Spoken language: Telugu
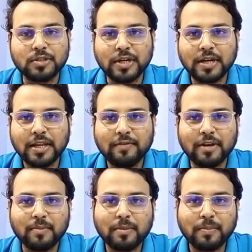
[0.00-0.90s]
జనరల్లీ
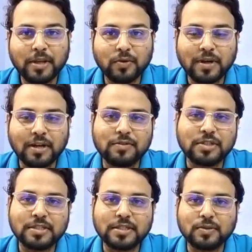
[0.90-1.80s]
విటమిన్ బి ట్వెల్వ్
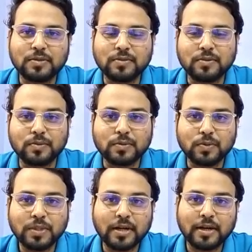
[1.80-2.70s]
డెఫిషియన్సీ వస్తు
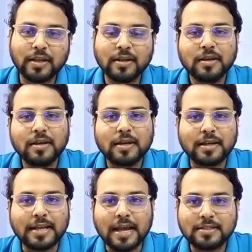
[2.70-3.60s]
వస్తుంది అంటే
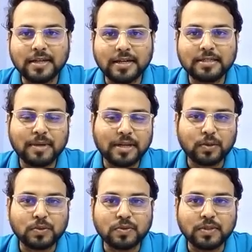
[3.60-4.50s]
గ్యాస్ట్రైటిస్
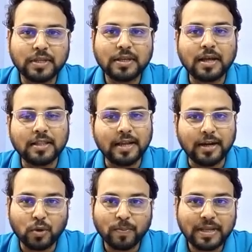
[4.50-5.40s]
మనకి వస్తుంది అది
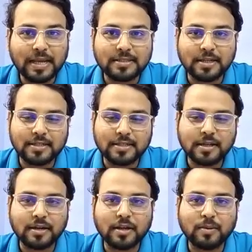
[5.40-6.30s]
ఎట్రోపిక్ గ్యాస్ట్రైటిస్
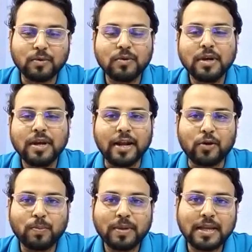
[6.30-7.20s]
అని అంటాము
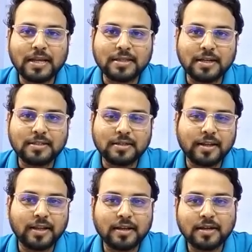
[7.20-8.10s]
ఎట్రోపిక్ గ్యాస్ట్రైటిస్
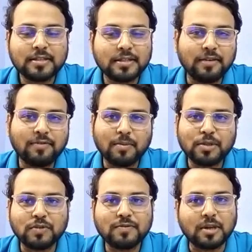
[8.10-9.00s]
అంటే ఏంటంటే
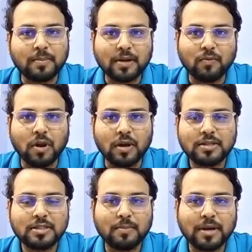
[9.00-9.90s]
ఇన్ఫ్లమేషన్ ఆఫ్ స్టమక్ వాల్
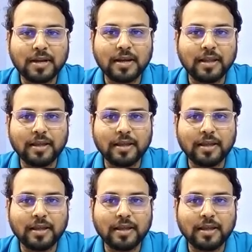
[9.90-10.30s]
స్టమక్